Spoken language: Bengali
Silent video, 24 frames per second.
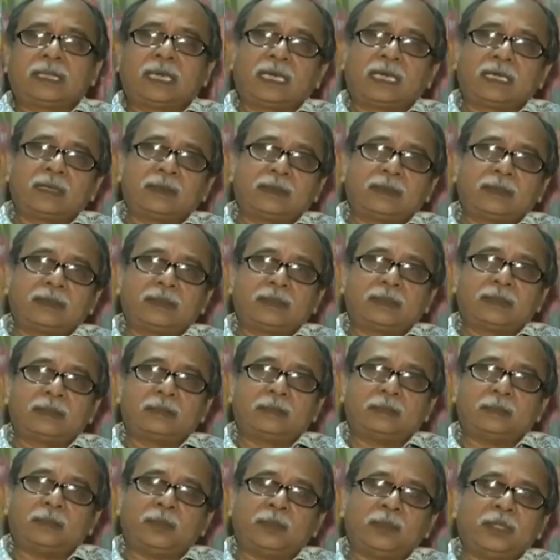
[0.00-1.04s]
তার
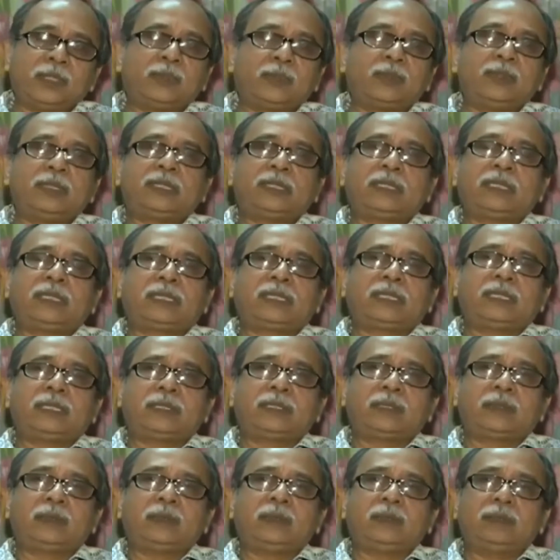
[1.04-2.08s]
বইগুলিতে
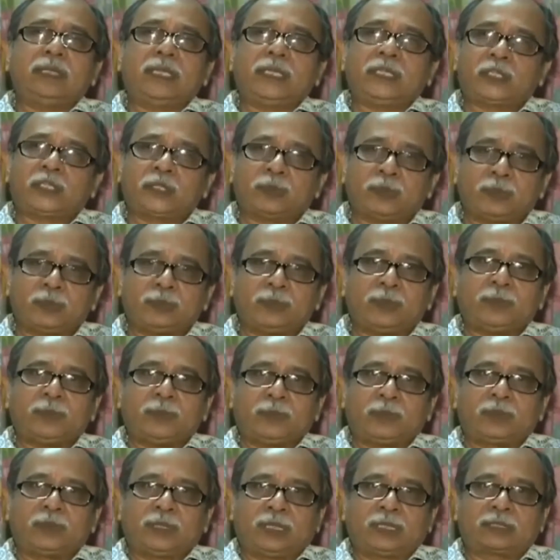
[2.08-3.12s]
কিন্তু এসবের
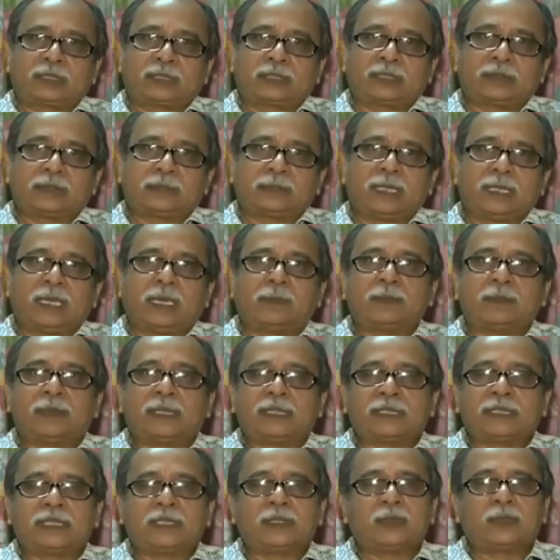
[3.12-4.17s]
বিবরণ আছে
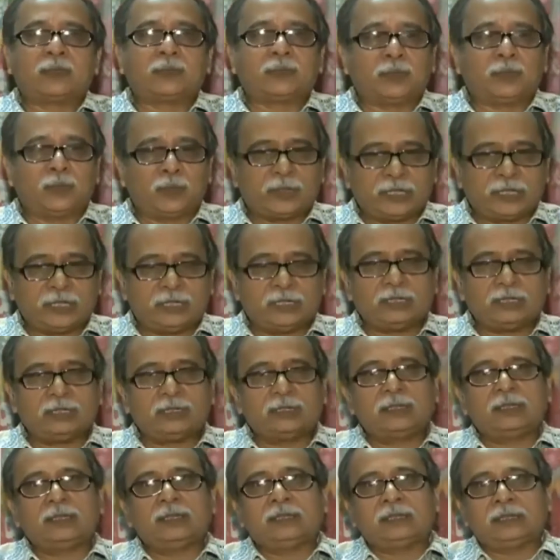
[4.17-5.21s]
আমরা যেহেতু পড়ি না
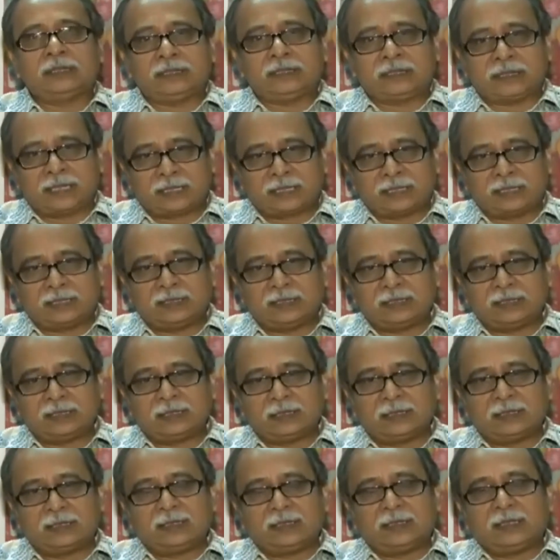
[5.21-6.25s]
জানি না
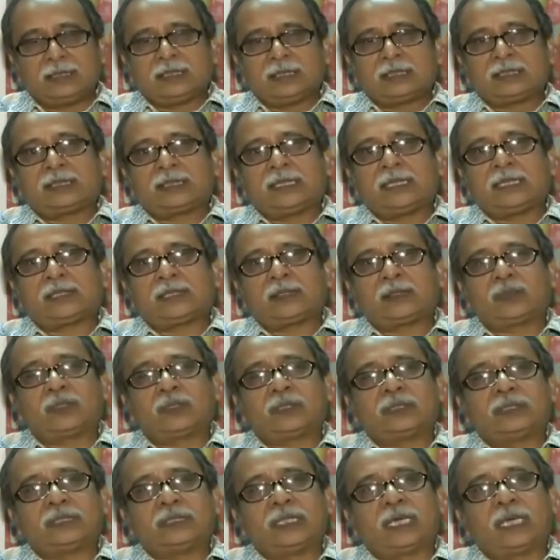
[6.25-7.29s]
সেই জন্য
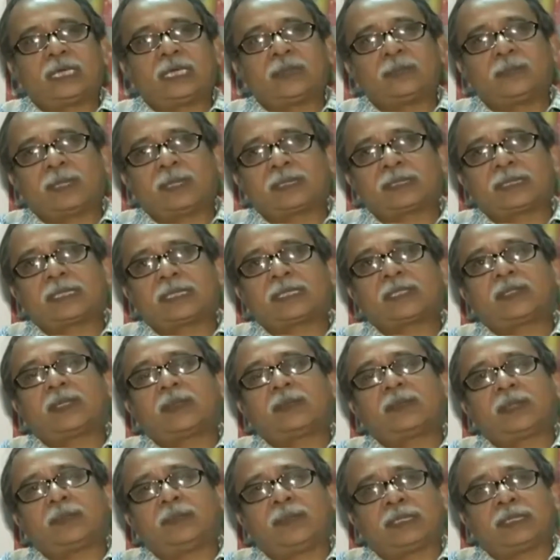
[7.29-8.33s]
জাল মাজারকেও
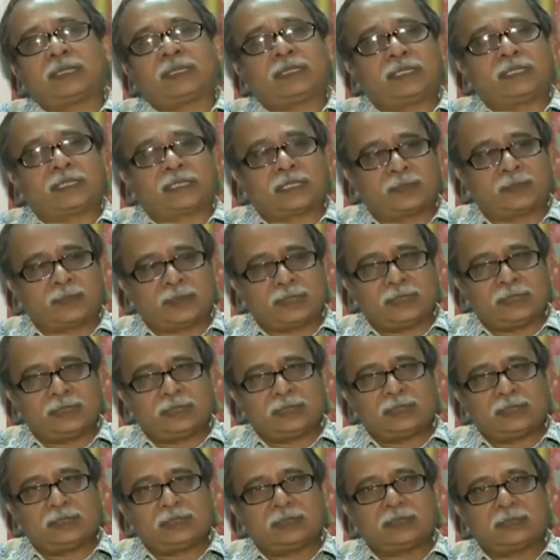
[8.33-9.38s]
আমরা মাজার হিসাবে
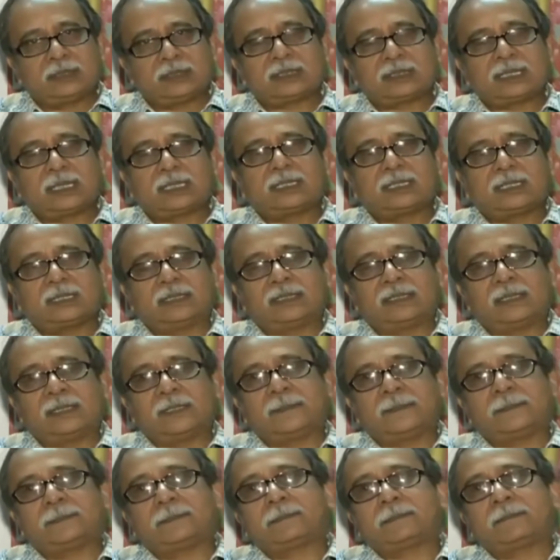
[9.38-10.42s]
চালিয়ে
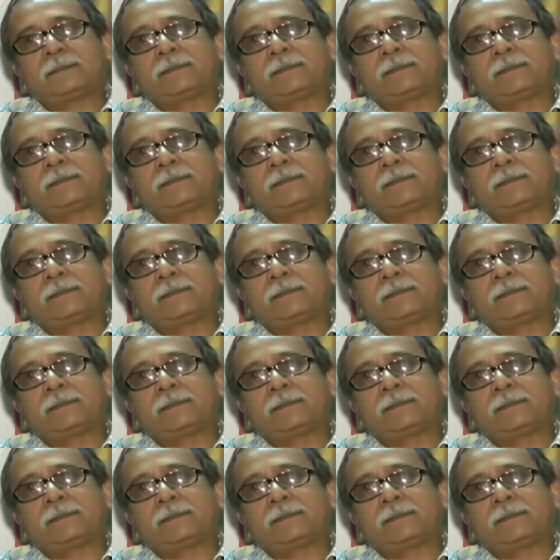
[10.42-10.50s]
দিই